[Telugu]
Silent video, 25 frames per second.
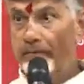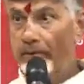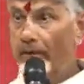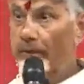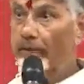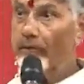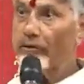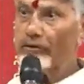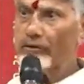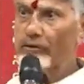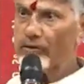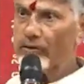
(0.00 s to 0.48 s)

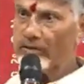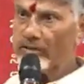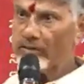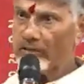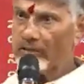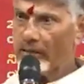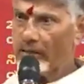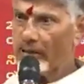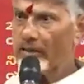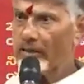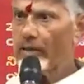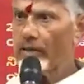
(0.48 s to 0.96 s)
ప్రభుత్వ
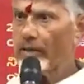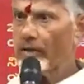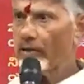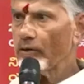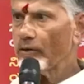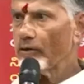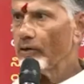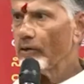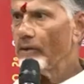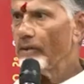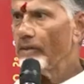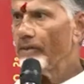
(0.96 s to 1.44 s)

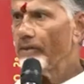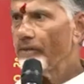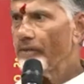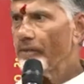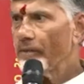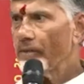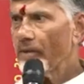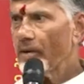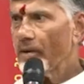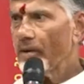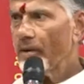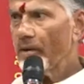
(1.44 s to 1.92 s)
సహకారంతో
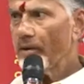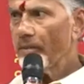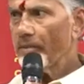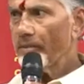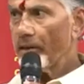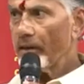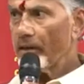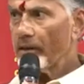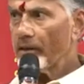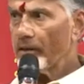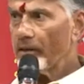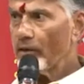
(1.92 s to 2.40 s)

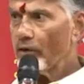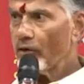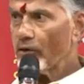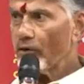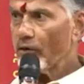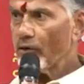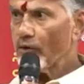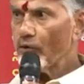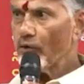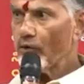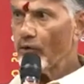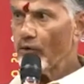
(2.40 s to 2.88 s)
ప్రతి
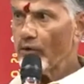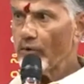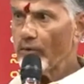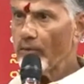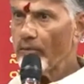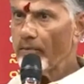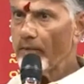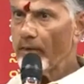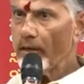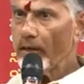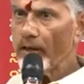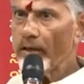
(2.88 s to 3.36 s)
ఒక్క
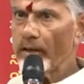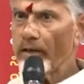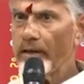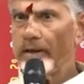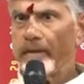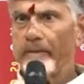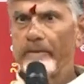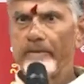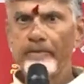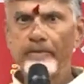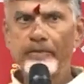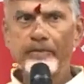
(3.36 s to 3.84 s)

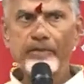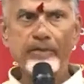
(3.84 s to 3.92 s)
కుటుంబాన్ని